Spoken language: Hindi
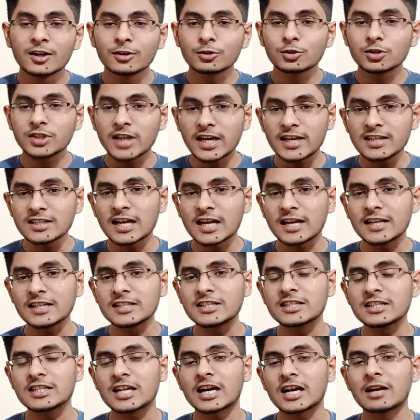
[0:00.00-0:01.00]
तो यही सारी
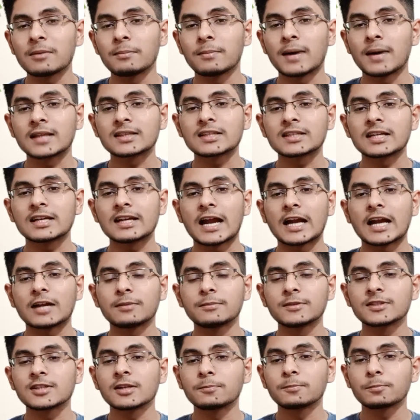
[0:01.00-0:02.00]
चीजें अगर हम बात कर ले
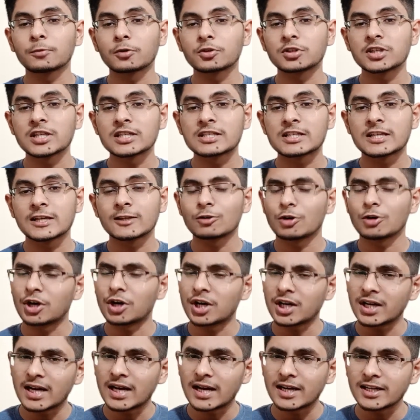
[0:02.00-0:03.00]
एडमिशन प्रोसेस की तो
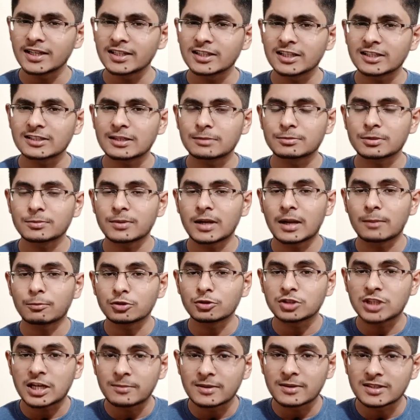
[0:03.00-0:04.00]
हर एनआईटी की तरह सबसे पहले
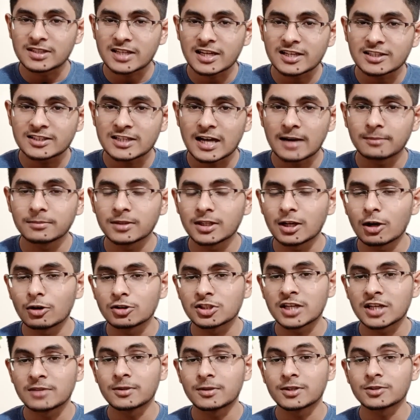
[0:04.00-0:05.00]
आपको जेईमेंस का एग्जाम देना और
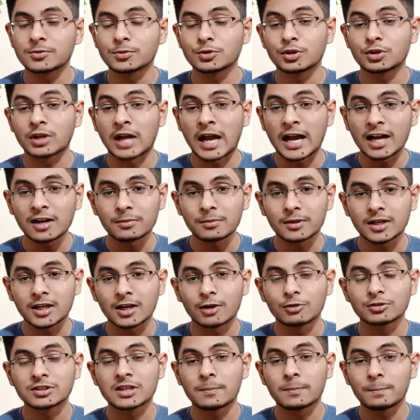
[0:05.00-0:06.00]
जेईमेंस में जो रैंक
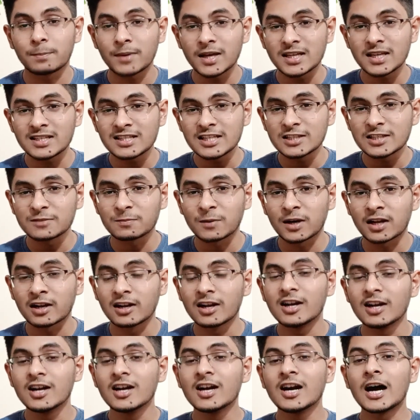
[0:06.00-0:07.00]
बनेगा उसके बेसिस पर
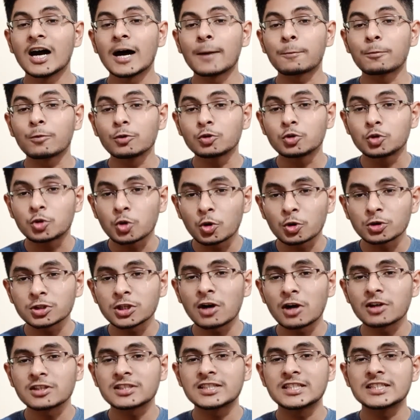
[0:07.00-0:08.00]
आपको जोसा
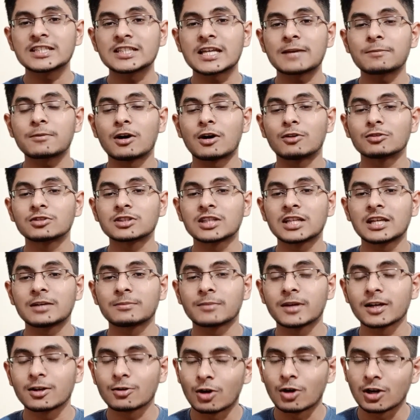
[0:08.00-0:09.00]
और सीसैप काउंसलिंग
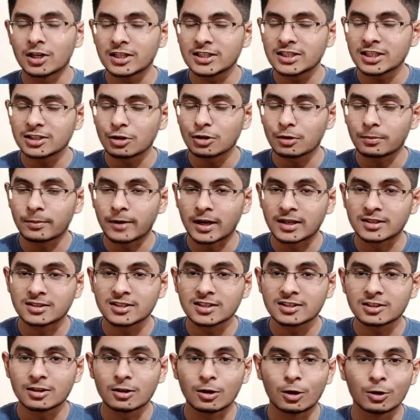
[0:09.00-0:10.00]
में कॉलेजेस और
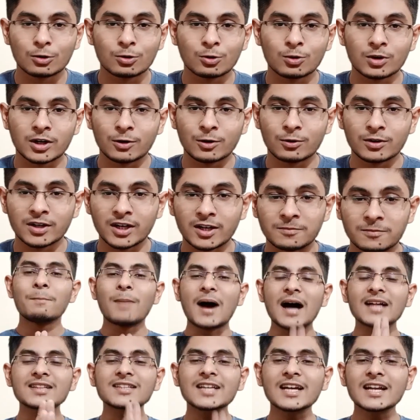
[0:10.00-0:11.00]
ब्रांचेस अलॉट हो रहे होंगे
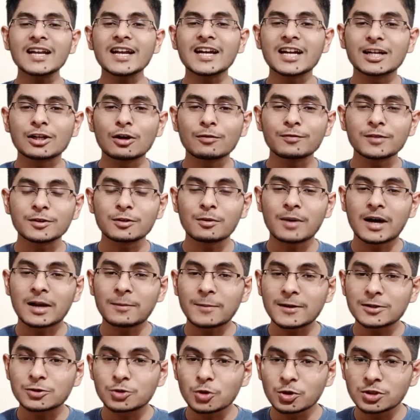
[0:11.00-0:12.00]
बात कर ले कट ऑफ की तो हमारे
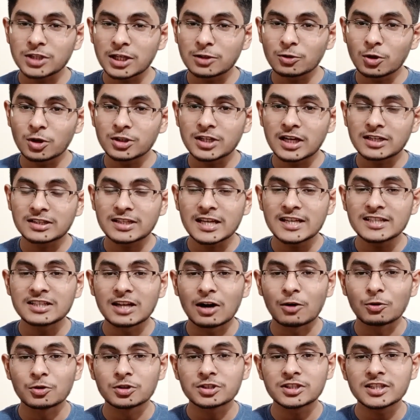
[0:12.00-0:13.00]
पास जोसा 2023
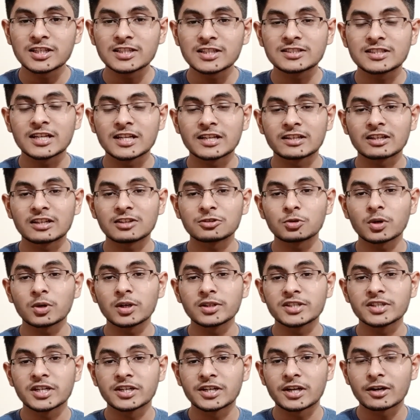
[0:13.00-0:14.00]
राउंड सिक्स जनरल
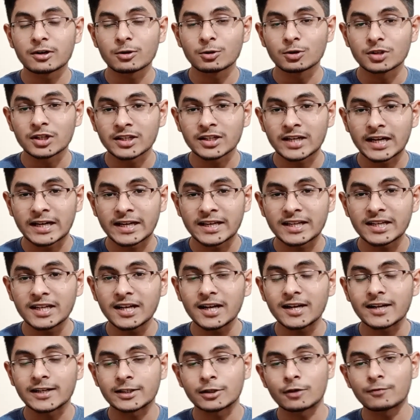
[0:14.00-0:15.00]
स्टूडेंट जेंडर न्यूट्रल कैटेगरी
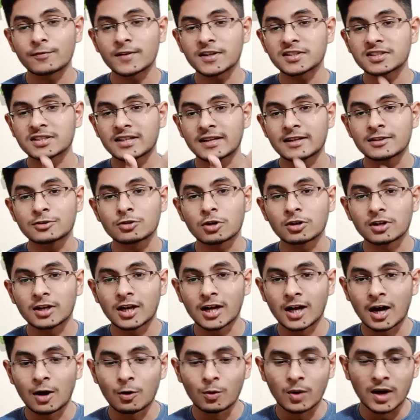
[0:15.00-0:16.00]
कट ऑफ का स्क्रीनशॉट
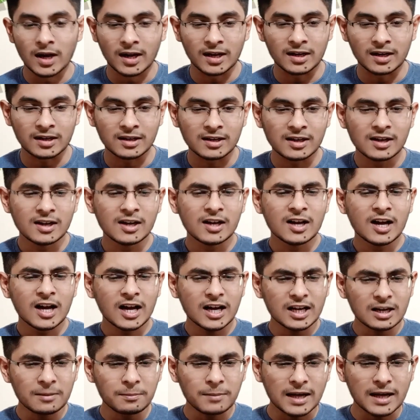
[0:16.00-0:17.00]
लगा हुआ है
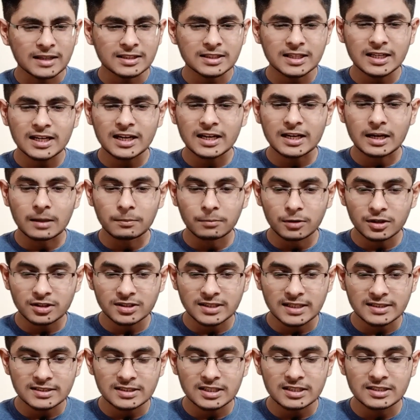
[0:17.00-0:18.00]
अगर हम बात कर ले कंप्यूटर
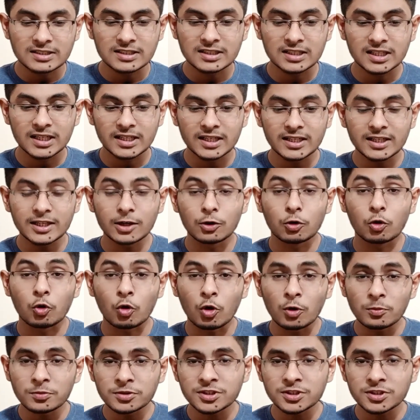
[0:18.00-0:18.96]
साइंस इंजीनियरिंग के होम